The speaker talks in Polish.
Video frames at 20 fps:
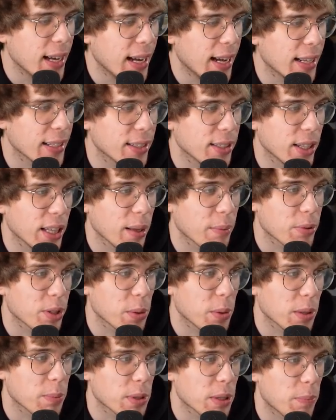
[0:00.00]
a do na
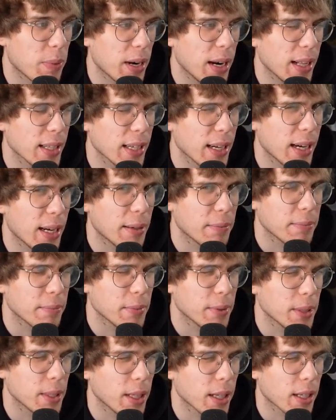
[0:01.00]
przykład przepalania
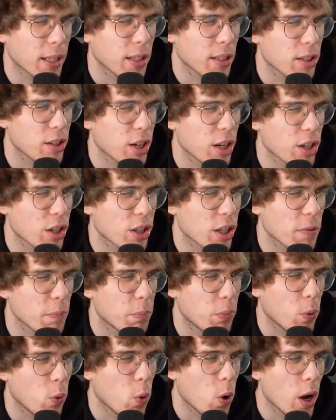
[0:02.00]
e, jakichś rzeczy
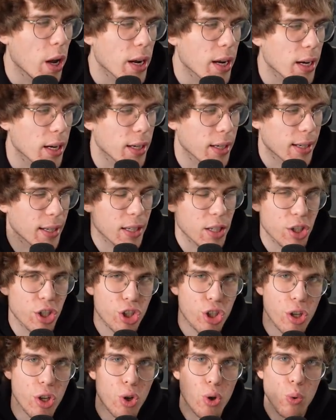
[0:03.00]
typu
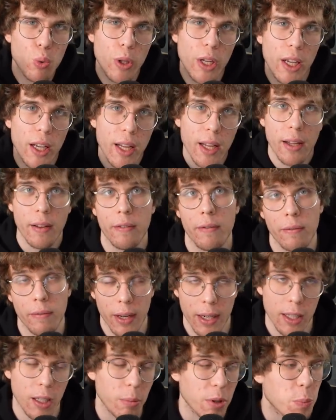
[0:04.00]
jakieś rudy
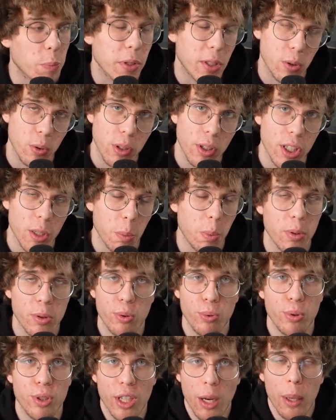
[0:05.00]
warto mieć pies hutniczy. Po
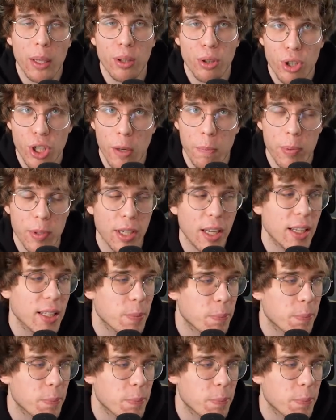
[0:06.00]
prostu działa to szybciej i